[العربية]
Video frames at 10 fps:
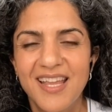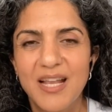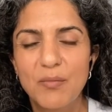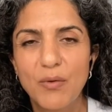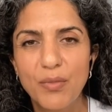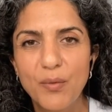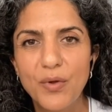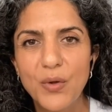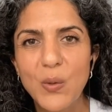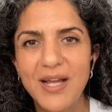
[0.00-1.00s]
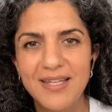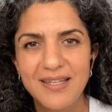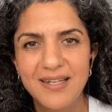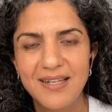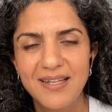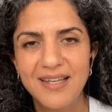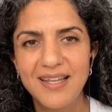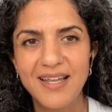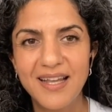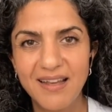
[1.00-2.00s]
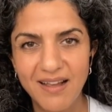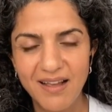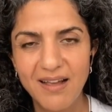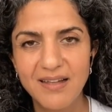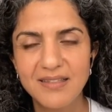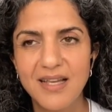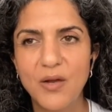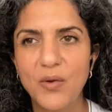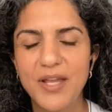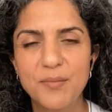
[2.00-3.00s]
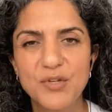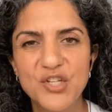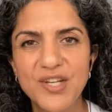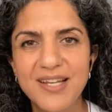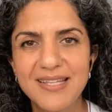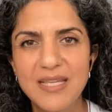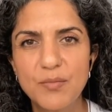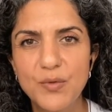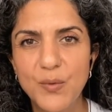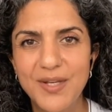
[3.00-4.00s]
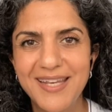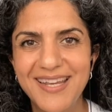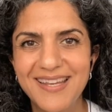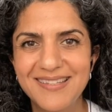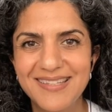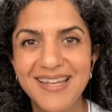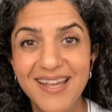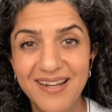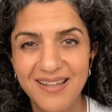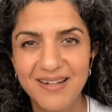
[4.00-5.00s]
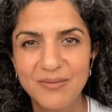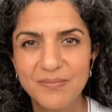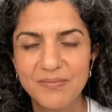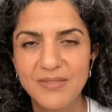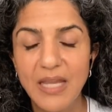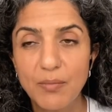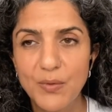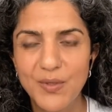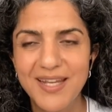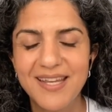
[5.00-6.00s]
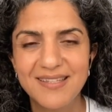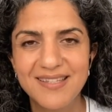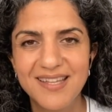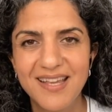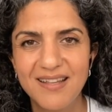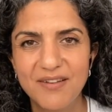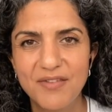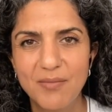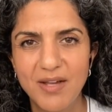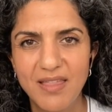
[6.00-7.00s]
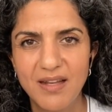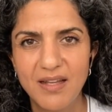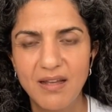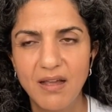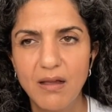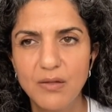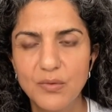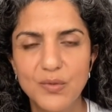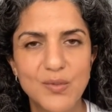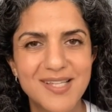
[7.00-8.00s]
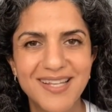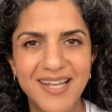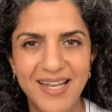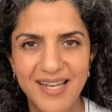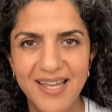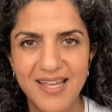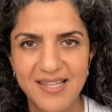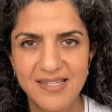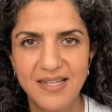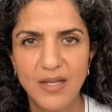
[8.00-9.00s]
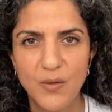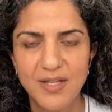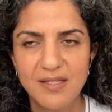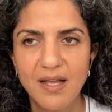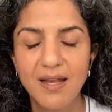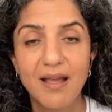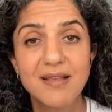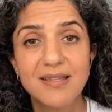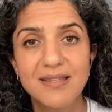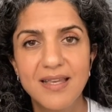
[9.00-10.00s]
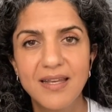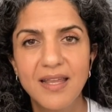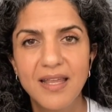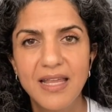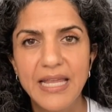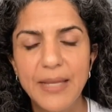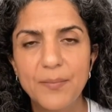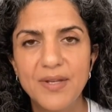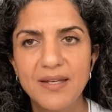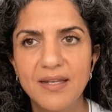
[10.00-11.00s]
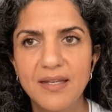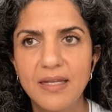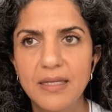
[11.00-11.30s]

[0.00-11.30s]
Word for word: الموضوع هو عن العلاقات أو عن مشكلة تبدو أن هي تتكرر يبدو أن هي تتكرر في بعض العلاقات وتوصلني عليها أسئلة ورسائل خاصة من